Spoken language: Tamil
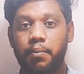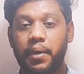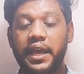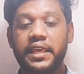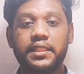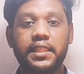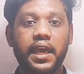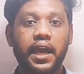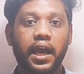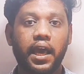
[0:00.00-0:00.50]

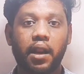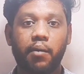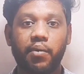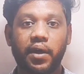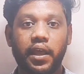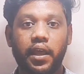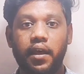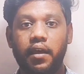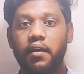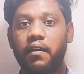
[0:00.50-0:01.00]
பைத்தியகார
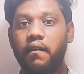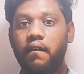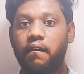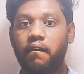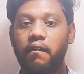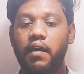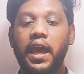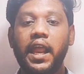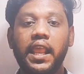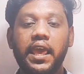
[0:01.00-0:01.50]
பய
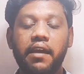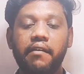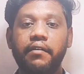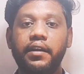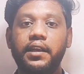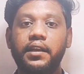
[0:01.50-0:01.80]
வேலையை